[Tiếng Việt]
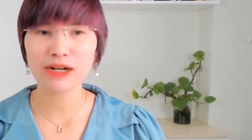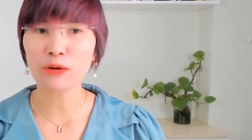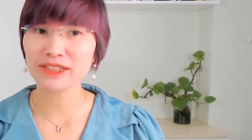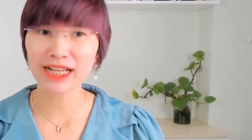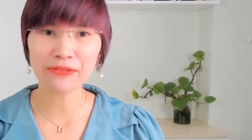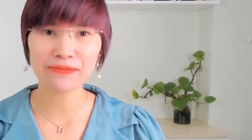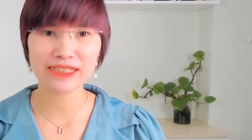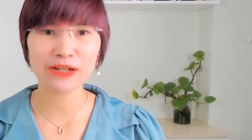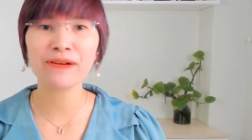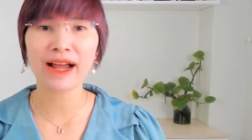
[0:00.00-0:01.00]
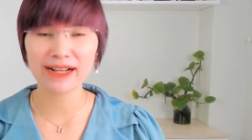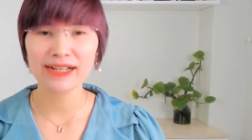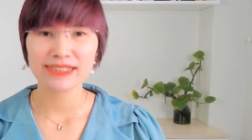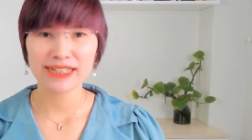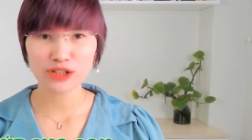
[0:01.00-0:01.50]
đọc sách và chấp hạt
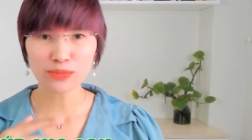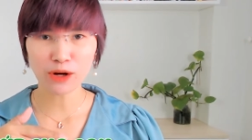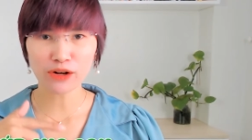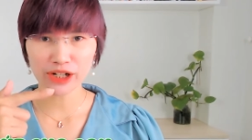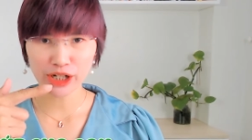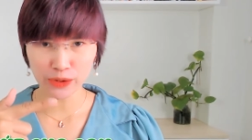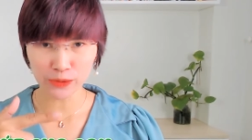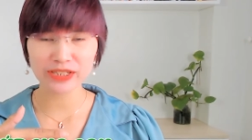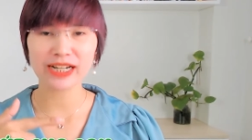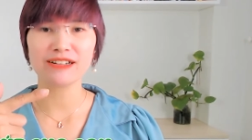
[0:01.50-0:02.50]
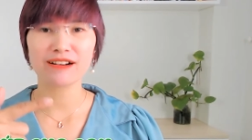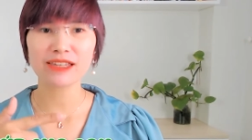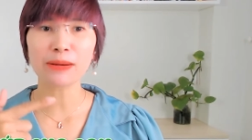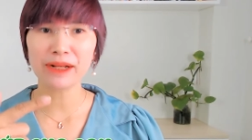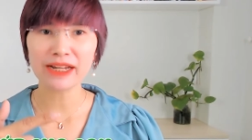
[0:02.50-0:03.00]
sẽ giúp con điều chỉnh được
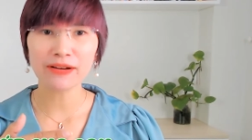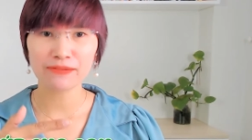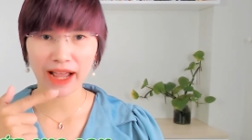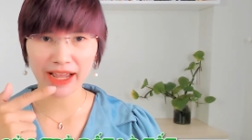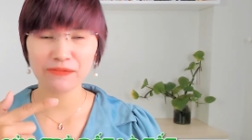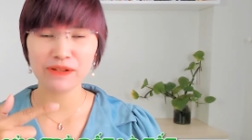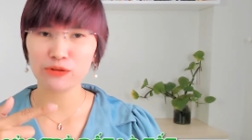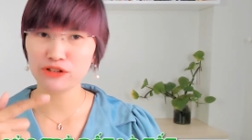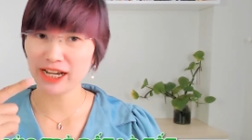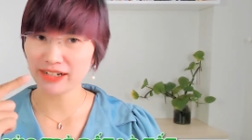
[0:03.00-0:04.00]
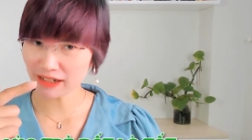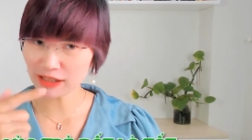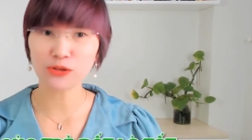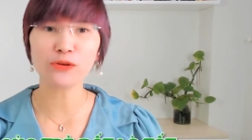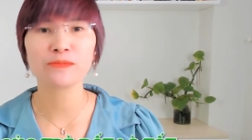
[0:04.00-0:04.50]
cái tâm lý và hành vi của trẻ
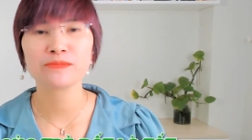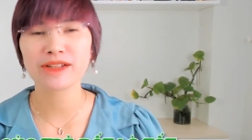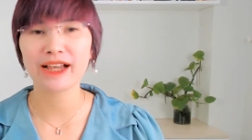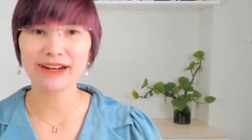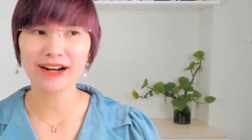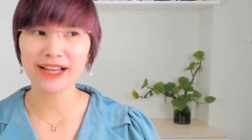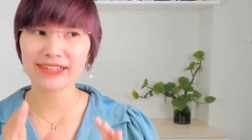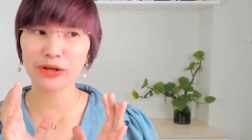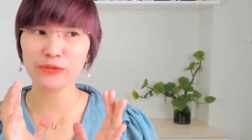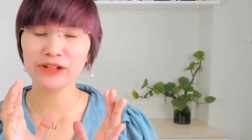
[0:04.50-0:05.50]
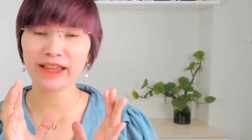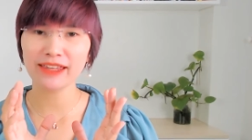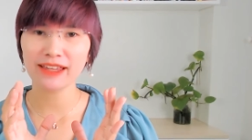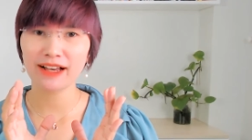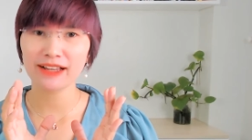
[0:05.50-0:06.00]
rất là tốt đấy đó là theo những
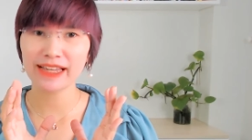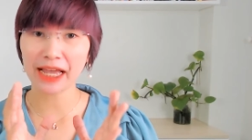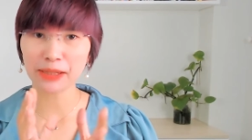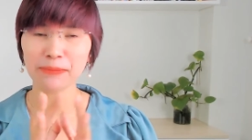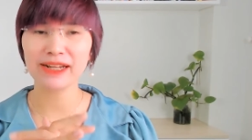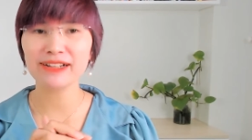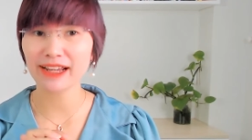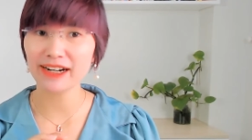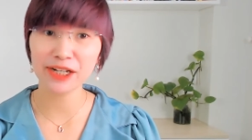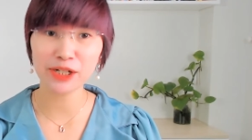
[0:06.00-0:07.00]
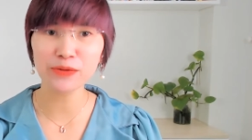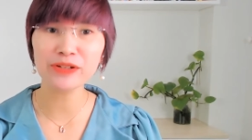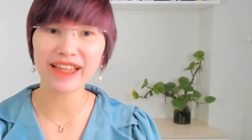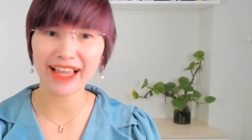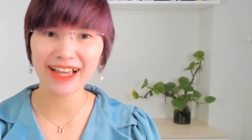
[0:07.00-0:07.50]
cái ờ, nhà tâm lý người ta đã nghiên cứu
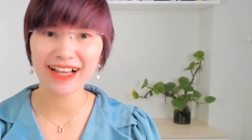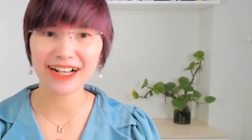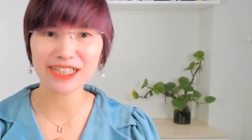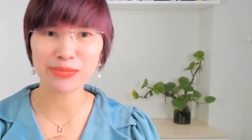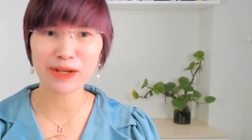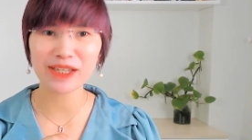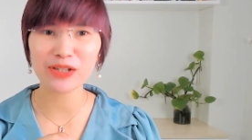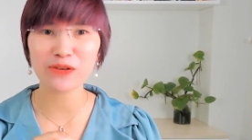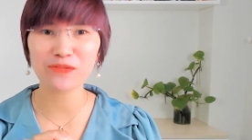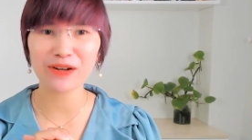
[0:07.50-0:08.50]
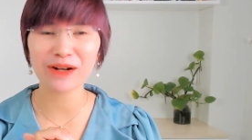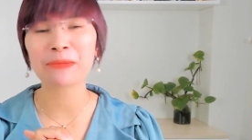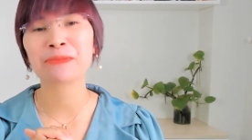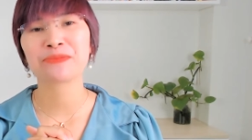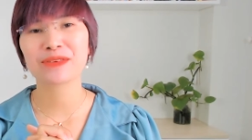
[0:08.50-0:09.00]
như thế các cha mẹ có thấy tuyệt vời không
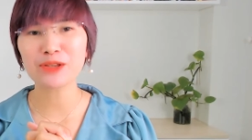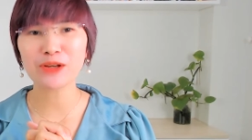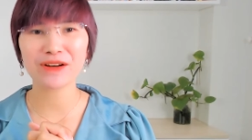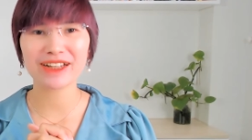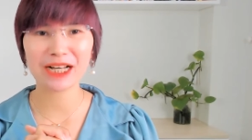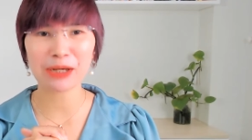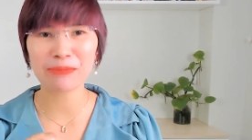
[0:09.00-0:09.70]
ạ nếu tuyệt vời thì